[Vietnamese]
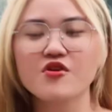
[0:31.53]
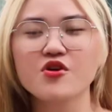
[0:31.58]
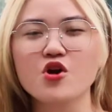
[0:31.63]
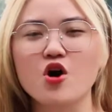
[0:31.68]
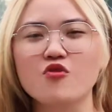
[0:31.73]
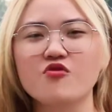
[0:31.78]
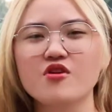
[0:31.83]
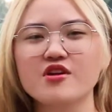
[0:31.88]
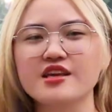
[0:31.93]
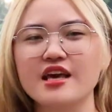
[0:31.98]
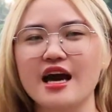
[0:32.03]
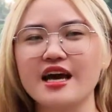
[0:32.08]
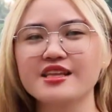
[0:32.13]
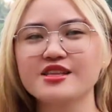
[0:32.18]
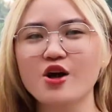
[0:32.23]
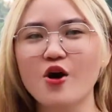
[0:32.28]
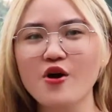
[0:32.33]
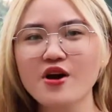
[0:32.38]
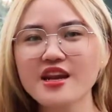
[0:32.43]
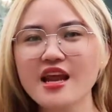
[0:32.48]
với độ phân giải
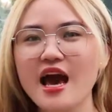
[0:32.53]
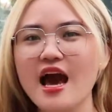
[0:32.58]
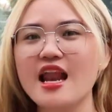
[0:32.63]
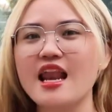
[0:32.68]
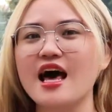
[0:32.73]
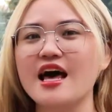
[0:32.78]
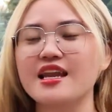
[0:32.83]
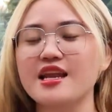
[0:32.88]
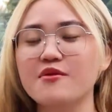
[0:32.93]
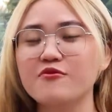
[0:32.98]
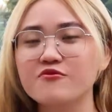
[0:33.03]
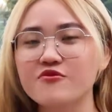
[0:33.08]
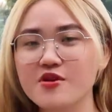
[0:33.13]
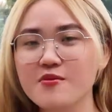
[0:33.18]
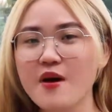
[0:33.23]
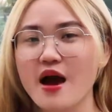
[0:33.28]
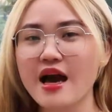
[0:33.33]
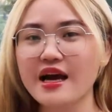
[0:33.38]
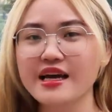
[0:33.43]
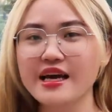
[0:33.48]
tối đa là
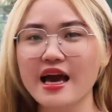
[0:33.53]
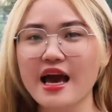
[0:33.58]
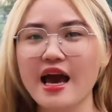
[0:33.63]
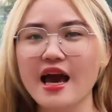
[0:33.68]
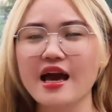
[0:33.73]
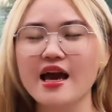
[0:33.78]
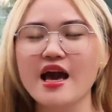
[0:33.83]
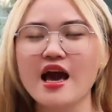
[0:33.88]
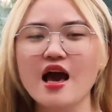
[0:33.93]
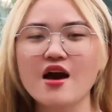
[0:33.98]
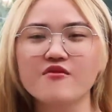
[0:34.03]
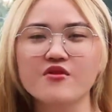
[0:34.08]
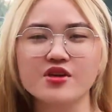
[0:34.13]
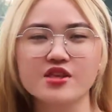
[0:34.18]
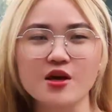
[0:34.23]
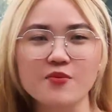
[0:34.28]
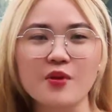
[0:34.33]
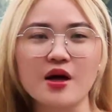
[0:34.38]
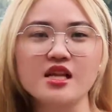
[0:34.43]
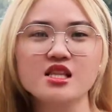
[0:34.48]
5,3K và
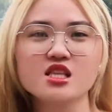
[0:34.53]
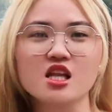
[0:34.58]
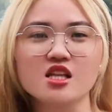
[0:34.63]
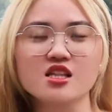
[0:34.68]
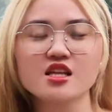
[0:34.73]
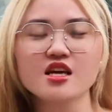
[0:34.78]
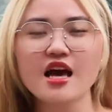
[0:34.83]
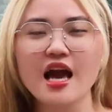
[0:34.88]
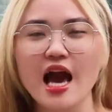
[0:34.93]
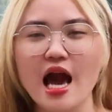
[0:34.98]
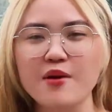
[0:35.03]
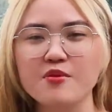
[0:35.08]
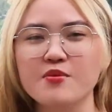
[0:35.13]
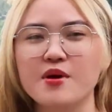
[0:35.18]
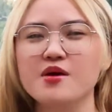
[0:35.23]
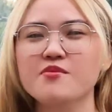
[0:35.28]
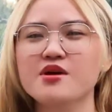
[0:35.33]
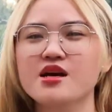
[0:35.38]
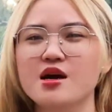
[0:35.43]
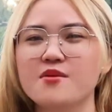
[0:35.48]
chụp ảnh tĩnh tới
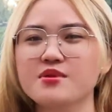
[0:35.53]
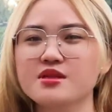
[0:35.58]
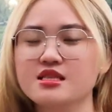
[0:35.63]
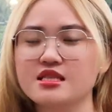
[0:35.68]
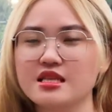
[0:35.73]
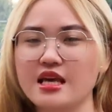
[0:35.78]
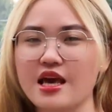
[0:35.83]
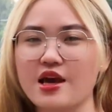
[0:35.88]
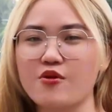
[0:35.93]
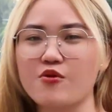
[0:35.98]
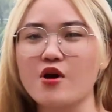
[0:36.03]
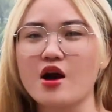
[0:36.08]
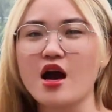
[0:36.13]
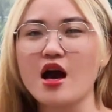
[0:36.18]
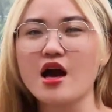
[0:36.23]
27 megapixel,